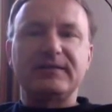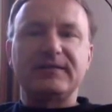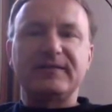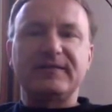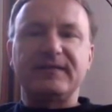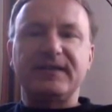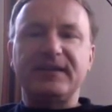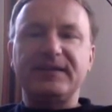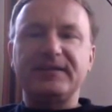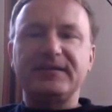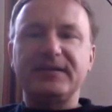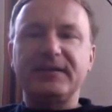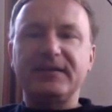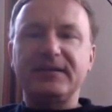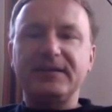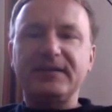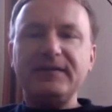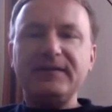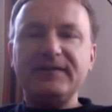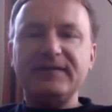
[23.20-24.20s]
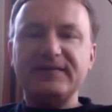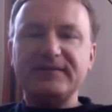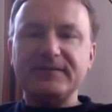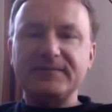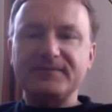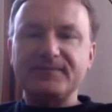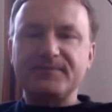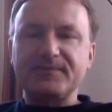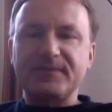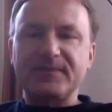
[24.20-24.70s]

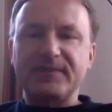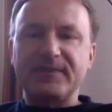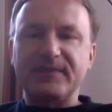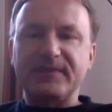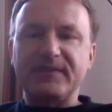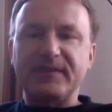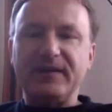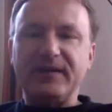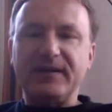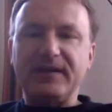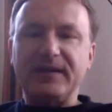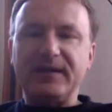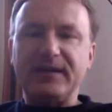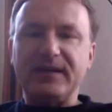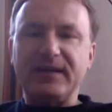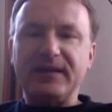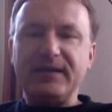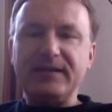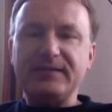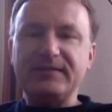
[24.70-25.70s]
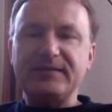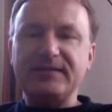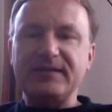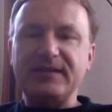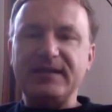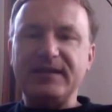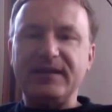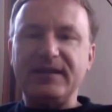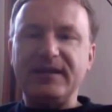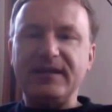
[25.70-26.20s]
Ceteris
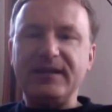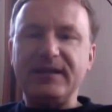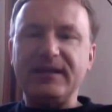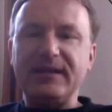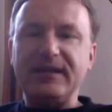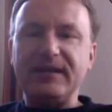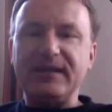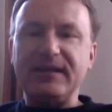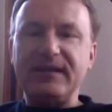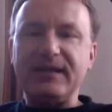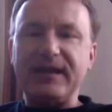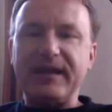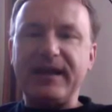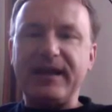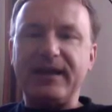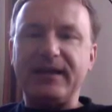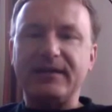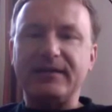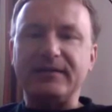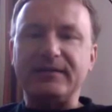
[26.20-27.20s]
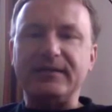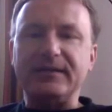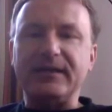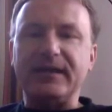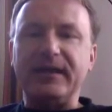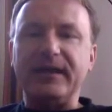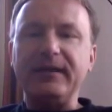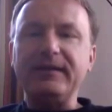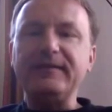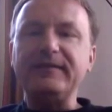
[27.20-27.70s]

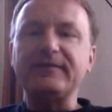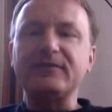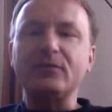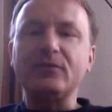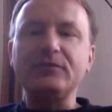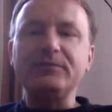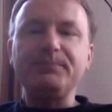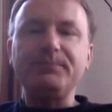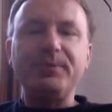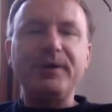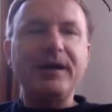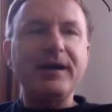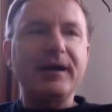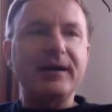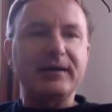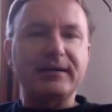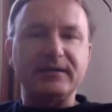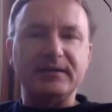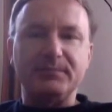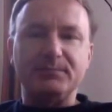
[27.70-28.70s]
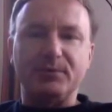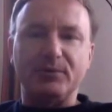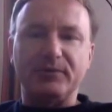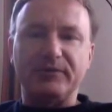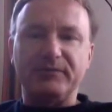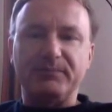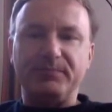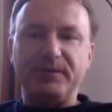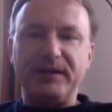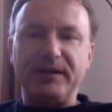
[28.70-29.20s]
C-E-T-E-R-I-S und
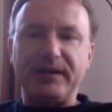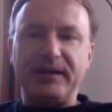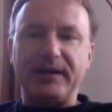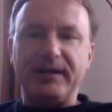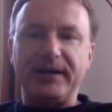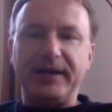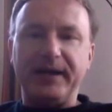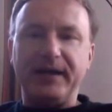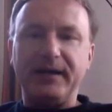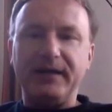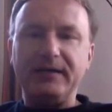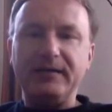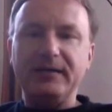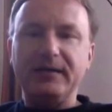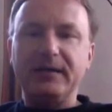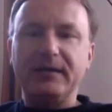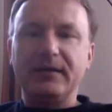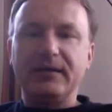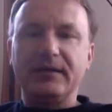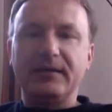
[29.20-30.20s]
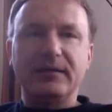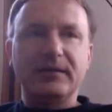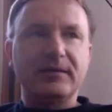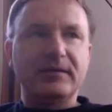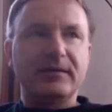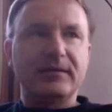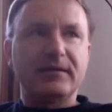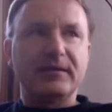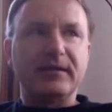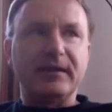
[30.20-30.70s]
Paribus, P-A-R.
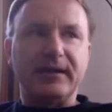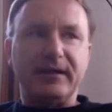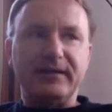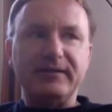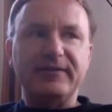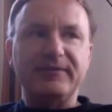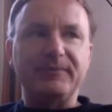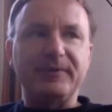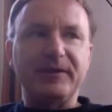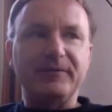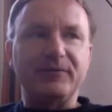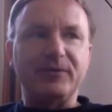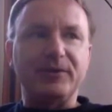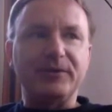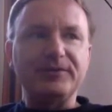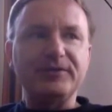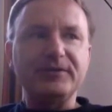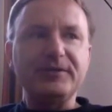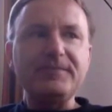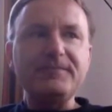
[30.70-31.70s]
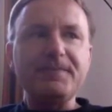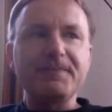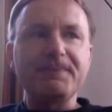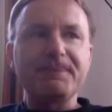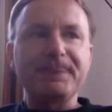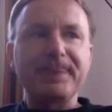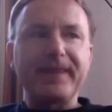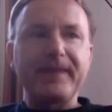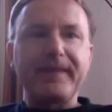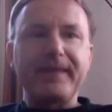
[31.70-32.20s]
Ja, zwei Worte.
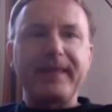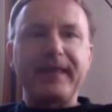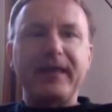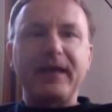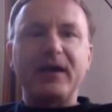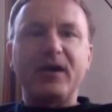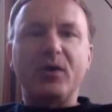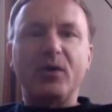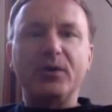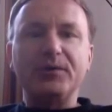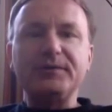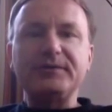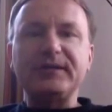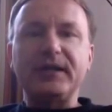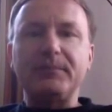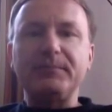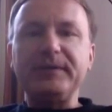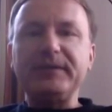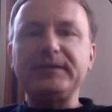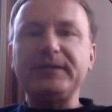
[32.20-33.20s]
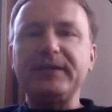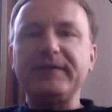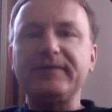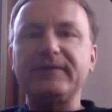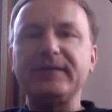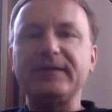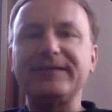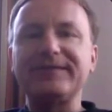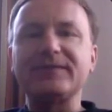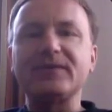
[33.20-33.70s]
Und damit
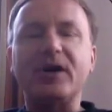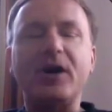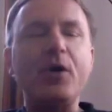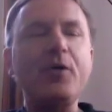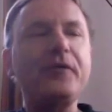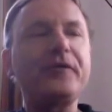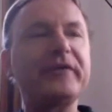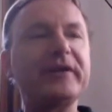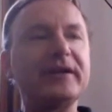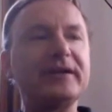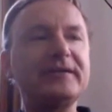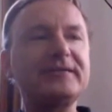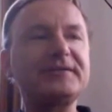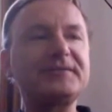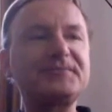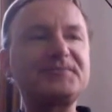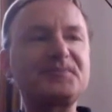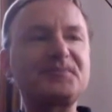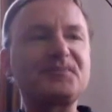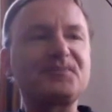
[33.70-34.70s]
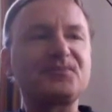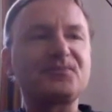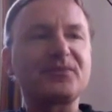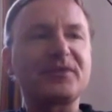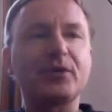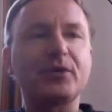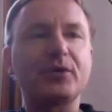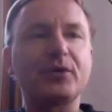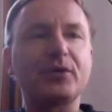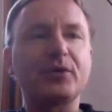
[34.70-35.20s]
das nicht so auffällt,
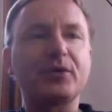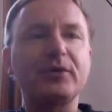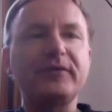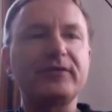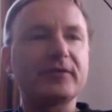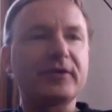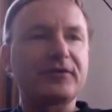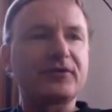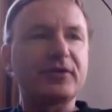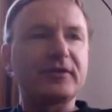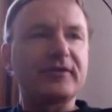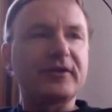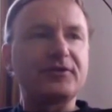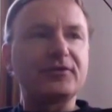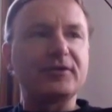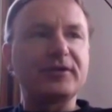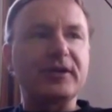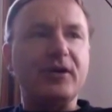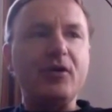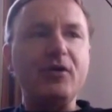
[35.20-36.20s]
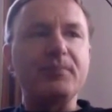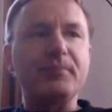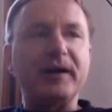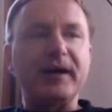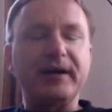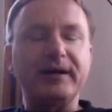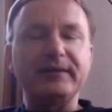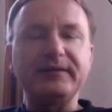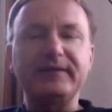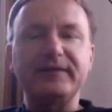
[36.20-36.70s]
kürzen, das können Sie natürlich auch
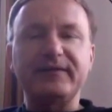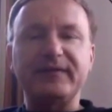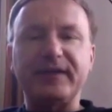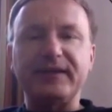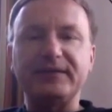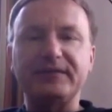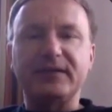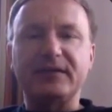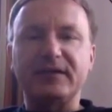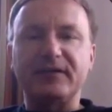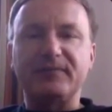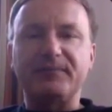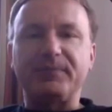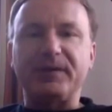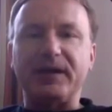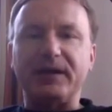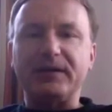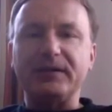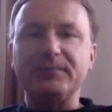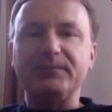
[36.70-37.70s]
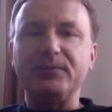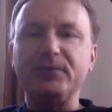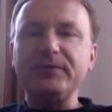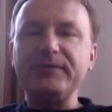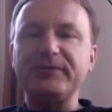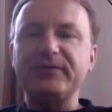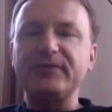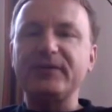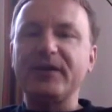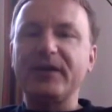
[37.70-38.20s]
machen, Ceteris
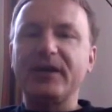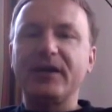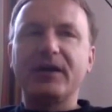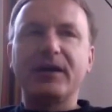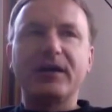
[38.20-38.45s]
Paribus.